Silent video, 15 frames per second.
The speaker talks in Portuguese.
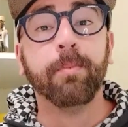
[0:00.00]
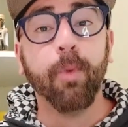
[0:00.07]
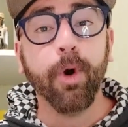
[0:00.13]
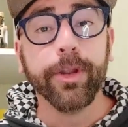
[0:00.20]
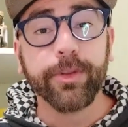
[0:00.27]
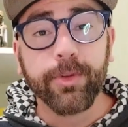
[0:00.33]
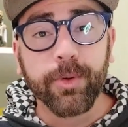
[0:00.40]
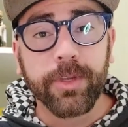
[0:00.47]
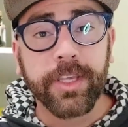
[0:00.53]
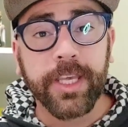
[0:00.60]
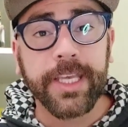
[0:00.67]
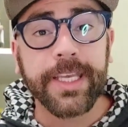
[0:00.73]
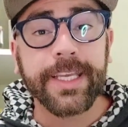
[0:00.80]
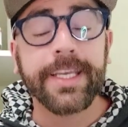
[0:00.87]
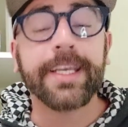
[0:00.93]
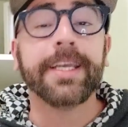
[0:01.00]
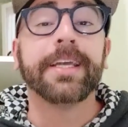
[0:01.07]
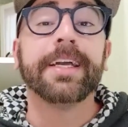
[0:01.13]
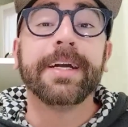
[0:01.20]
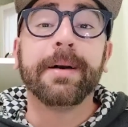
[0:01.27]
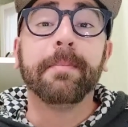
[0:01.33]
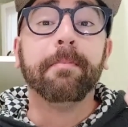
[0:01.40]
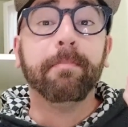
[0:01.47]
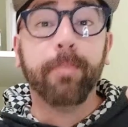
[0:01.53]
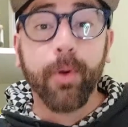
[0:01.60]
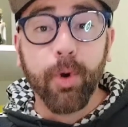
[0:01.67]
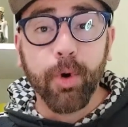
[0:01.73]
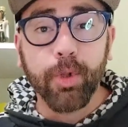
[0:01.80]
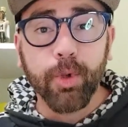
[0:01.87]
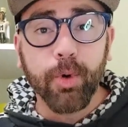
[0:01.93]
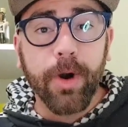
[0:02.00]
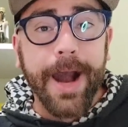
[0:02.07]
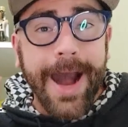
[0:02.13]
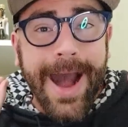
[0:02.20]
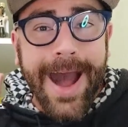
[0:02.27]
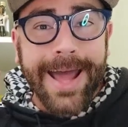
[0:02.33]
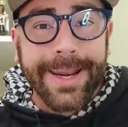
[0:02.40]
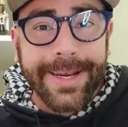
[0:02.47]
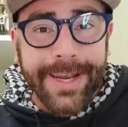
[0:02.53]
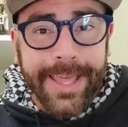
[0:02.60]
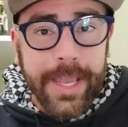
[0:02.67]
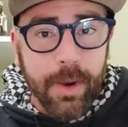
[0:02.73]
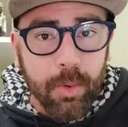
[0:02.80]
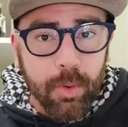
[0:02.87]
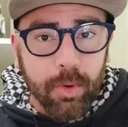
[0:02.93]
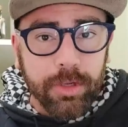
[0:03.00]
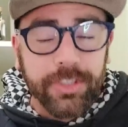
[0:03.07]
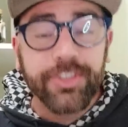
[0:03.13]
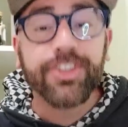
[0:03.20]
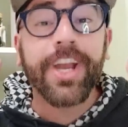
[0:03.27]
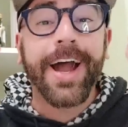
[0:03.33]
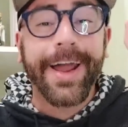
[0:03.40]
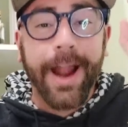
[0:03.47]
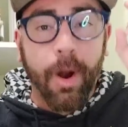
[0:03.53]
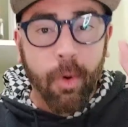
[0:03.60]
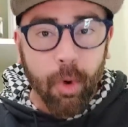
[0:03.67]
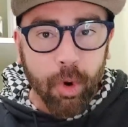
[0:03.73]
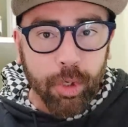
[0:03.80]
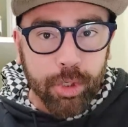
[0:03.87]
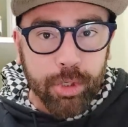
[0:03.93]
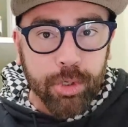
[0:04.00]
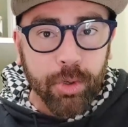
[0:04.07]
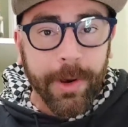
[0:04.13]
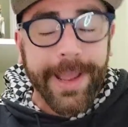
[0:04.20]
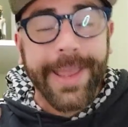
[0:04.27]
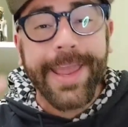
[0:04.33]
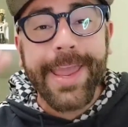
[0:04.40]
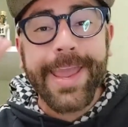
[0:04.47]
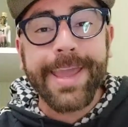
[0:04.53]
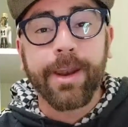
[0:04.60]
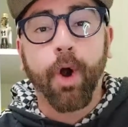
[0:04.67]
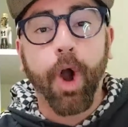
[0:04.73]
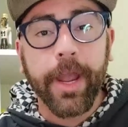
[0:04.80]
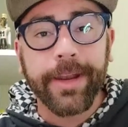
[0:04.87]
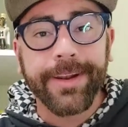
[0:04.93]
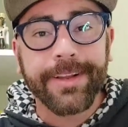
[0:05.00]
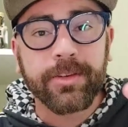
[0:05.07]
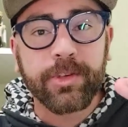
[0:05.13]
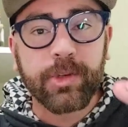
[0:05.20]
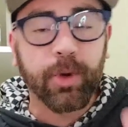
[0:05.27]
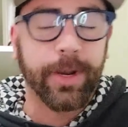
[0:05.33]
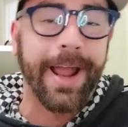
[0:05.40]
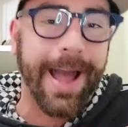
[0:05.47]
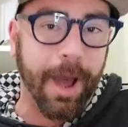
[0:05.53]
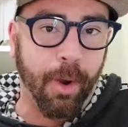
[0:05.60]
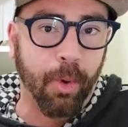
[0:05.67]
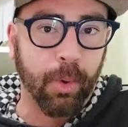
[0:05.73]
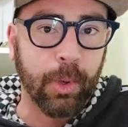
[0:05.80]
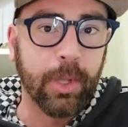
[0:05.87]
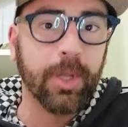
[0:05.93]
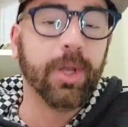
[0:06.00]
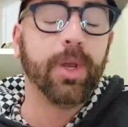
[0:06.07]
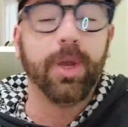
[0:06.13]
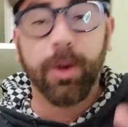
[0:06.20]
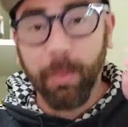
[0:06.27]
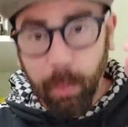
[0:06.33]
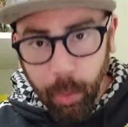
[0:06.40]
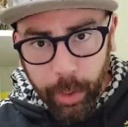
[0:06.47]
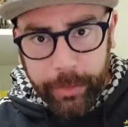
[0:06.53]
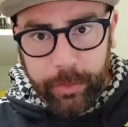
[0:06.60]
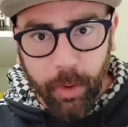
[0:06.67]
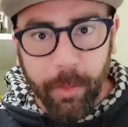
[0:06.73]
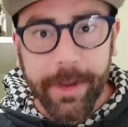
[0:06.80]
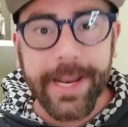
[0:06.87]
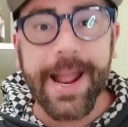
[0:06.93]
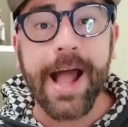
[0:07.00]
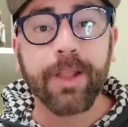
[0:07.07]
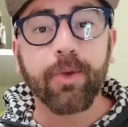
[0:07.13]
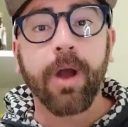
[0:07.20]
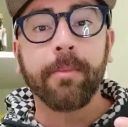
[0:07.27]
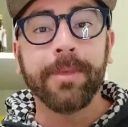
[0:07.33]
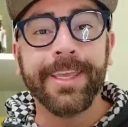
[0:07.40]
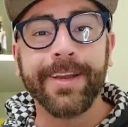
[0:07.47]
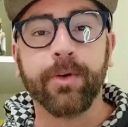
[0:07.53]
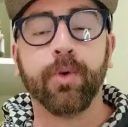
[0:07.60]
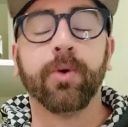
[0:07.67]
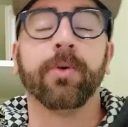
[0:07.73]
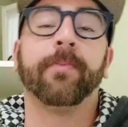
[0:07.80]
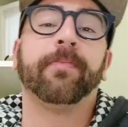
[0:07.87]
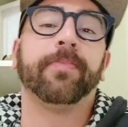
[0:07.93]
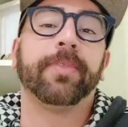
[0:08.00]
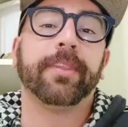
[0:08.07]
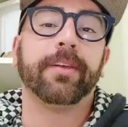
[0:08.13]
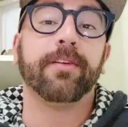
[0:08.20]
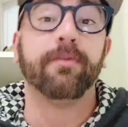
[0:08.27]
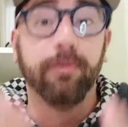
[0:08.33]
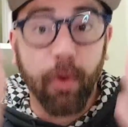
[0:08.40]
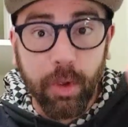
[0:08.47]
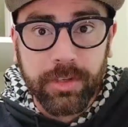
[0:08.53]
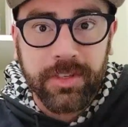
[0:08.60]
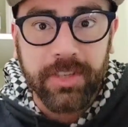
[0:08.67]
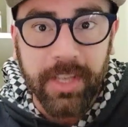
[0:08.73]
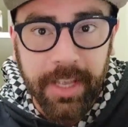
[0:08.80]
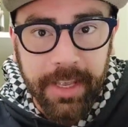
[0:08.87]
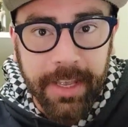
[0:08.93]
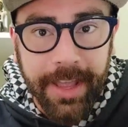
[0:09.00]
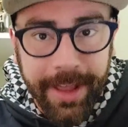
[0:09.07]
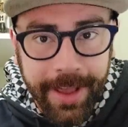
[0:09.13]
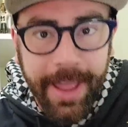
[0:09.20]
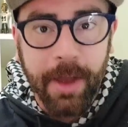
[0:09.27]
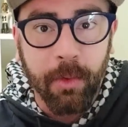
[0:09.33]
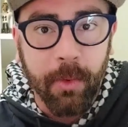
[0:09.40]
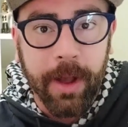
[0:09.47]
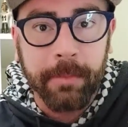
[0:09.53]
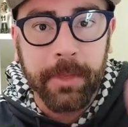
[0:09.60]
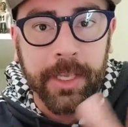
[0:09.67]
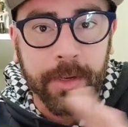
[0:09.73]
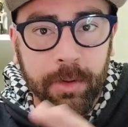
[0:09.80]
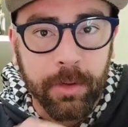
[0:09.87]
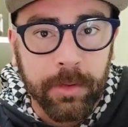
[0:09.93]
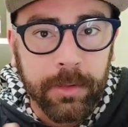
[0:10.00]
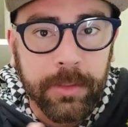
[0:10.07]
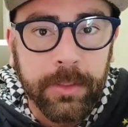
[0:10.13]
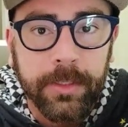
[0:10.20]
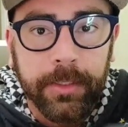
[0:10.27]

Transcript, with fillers: Muito que Bruno Arleu de Araújo, herói nacional. Muito obrigado, amigo. Você é um amigo.